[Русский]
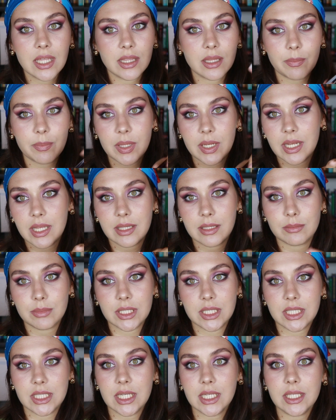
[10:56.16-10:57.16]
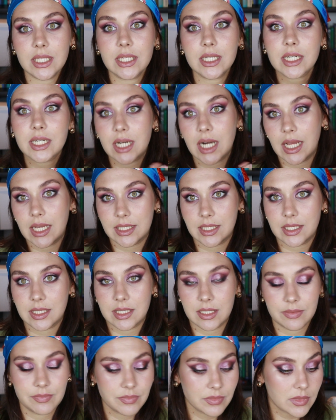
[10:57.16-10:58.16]
на переднем сиденье и
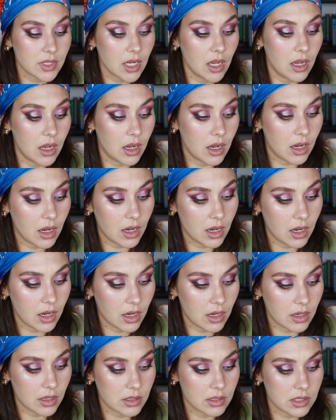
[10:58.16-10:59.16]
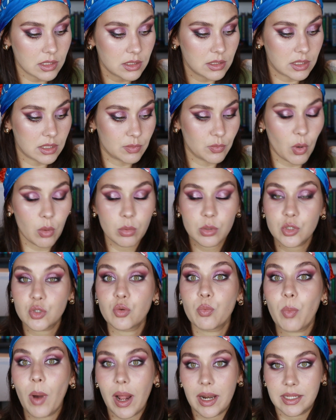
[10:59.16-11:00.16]
краситься, а, с
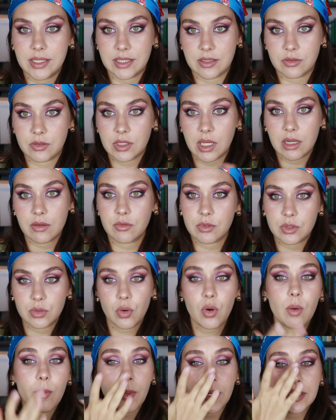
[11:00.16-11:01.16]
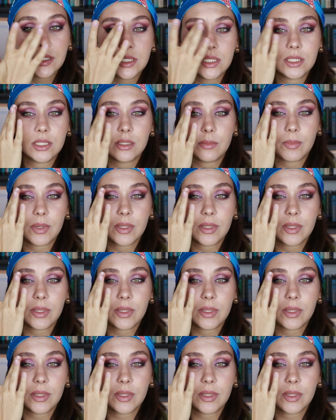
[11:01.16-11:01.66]
помощью пальцев. Так вот, хоп, один на